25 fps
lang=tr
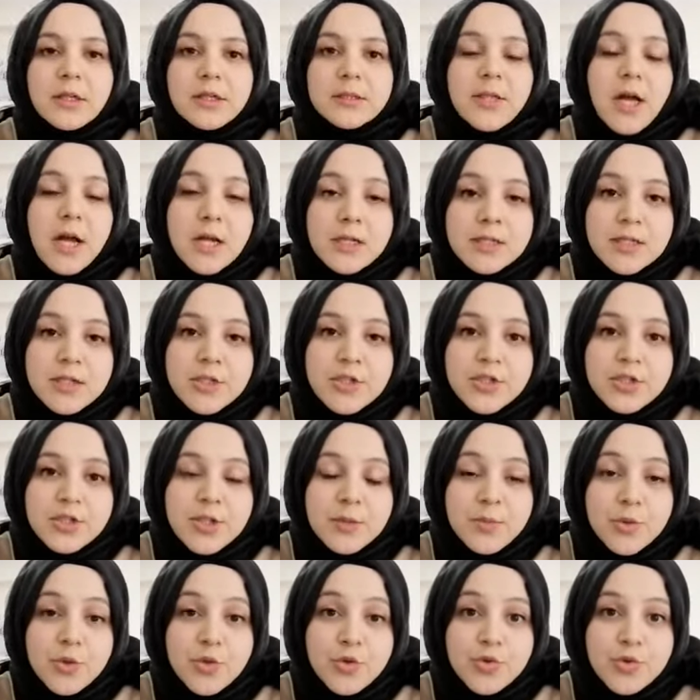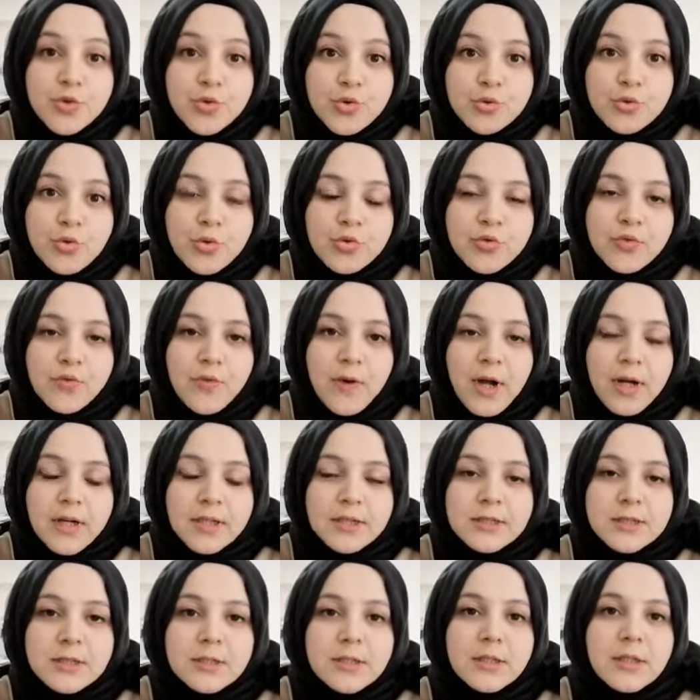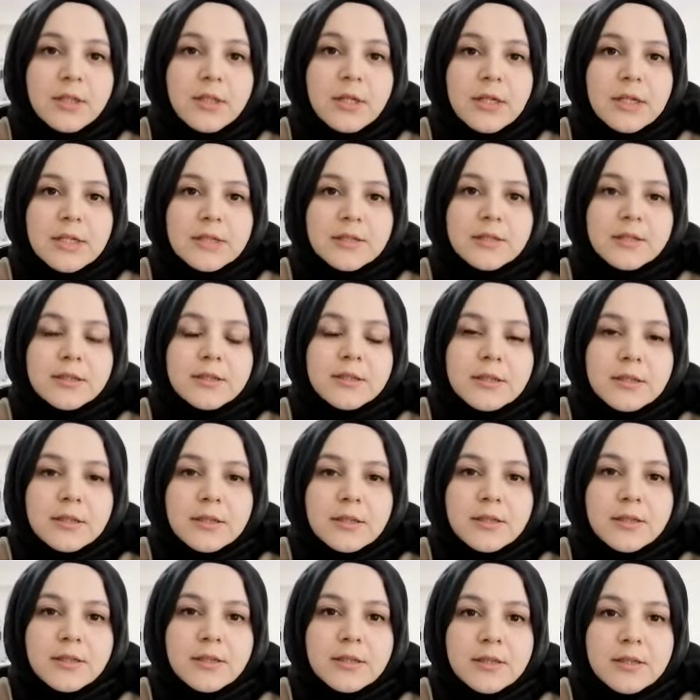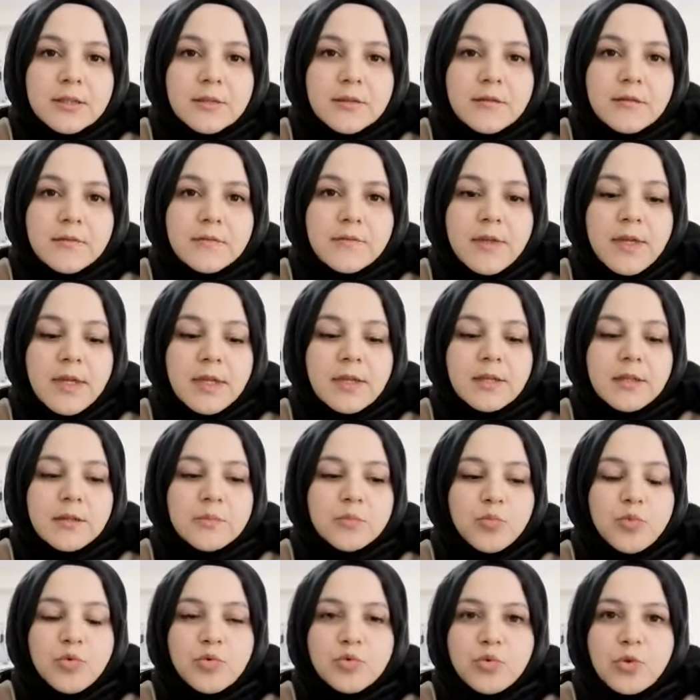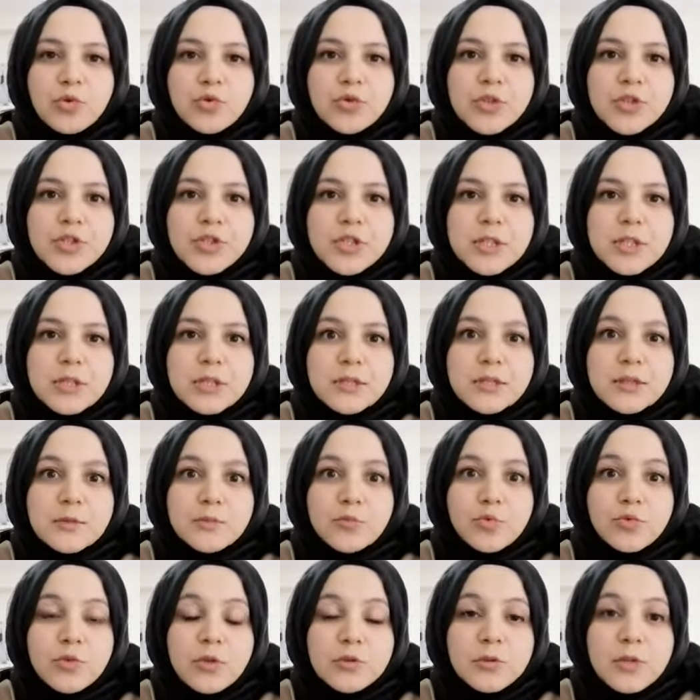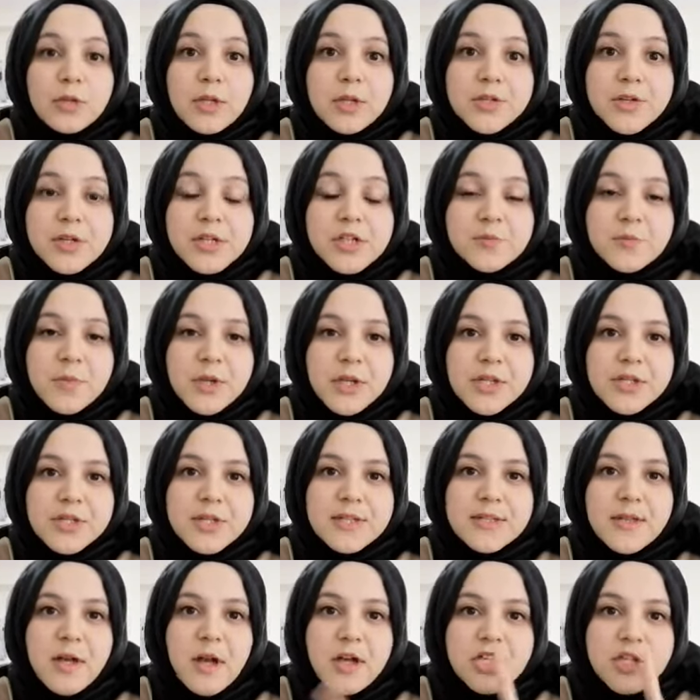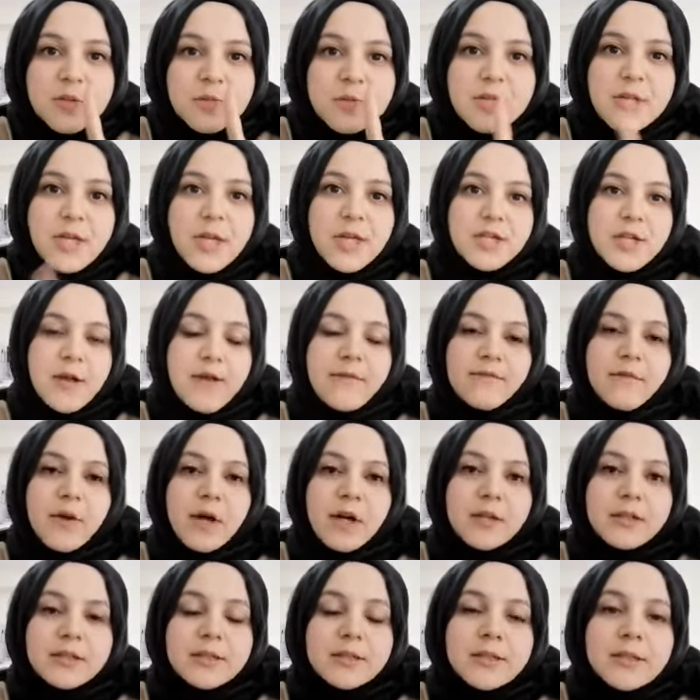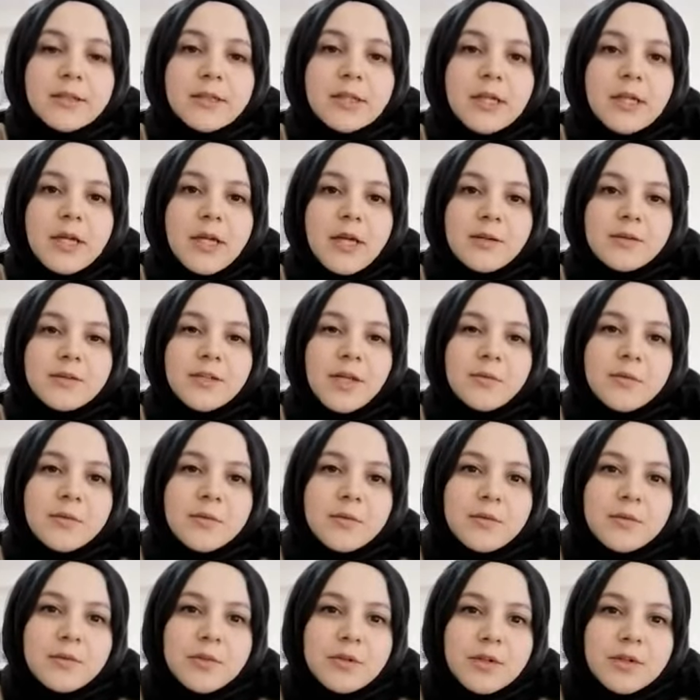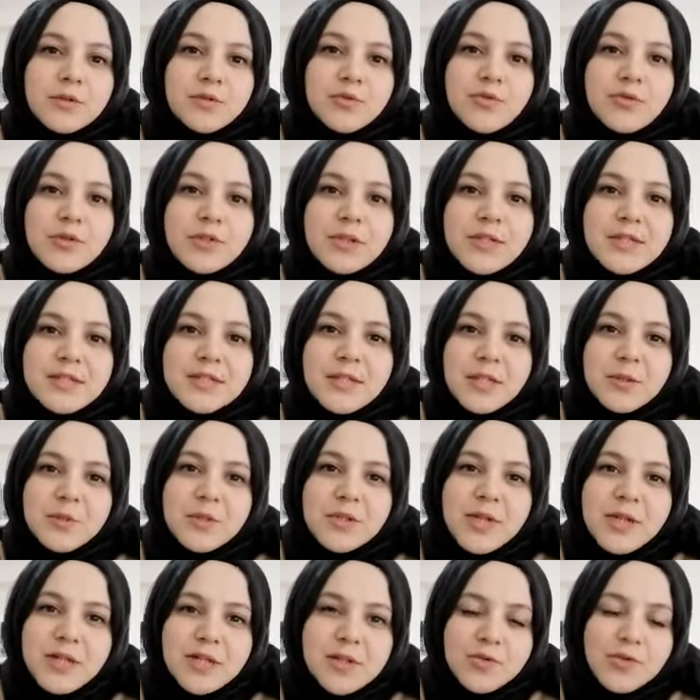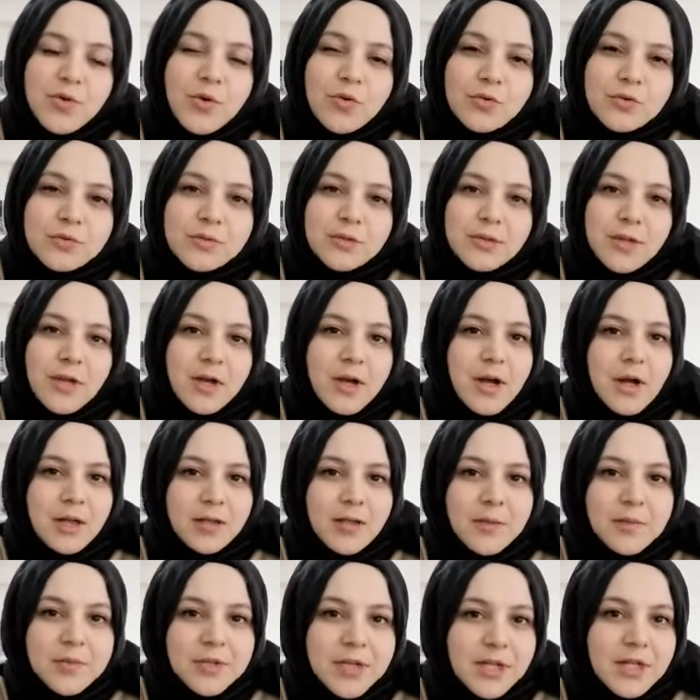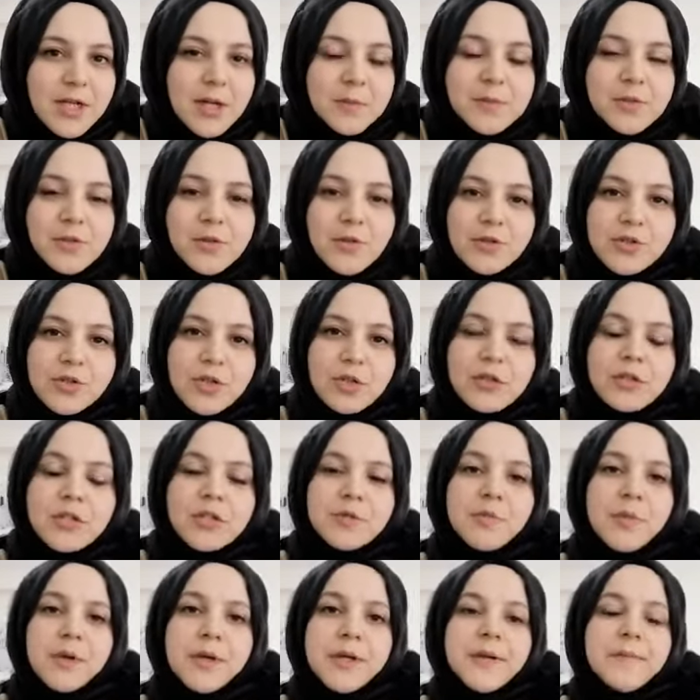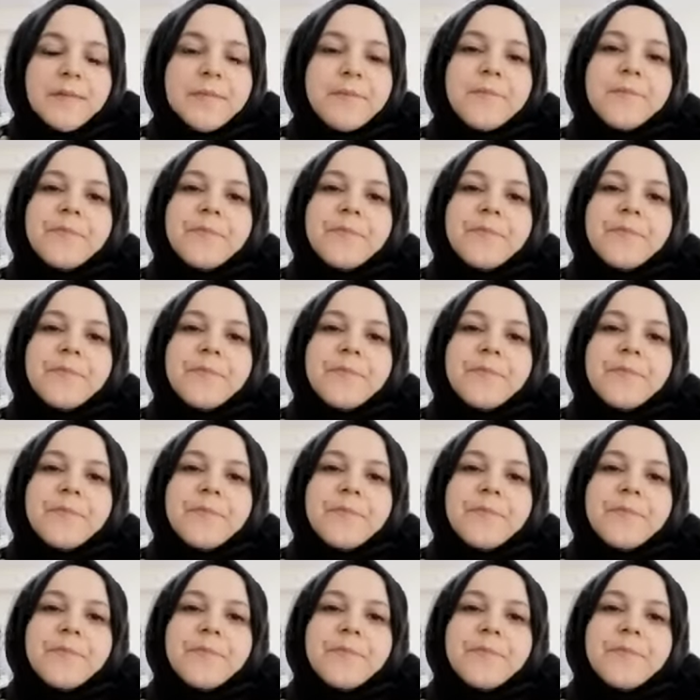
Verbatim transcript: Ders içinde bir sürü not vardı. Ee, ve bu not için bu notlara çalışmak için sadece bir gecem vardı. Tabii e, Türk insanı biraz son ana bırakabiliyor çalışmayı.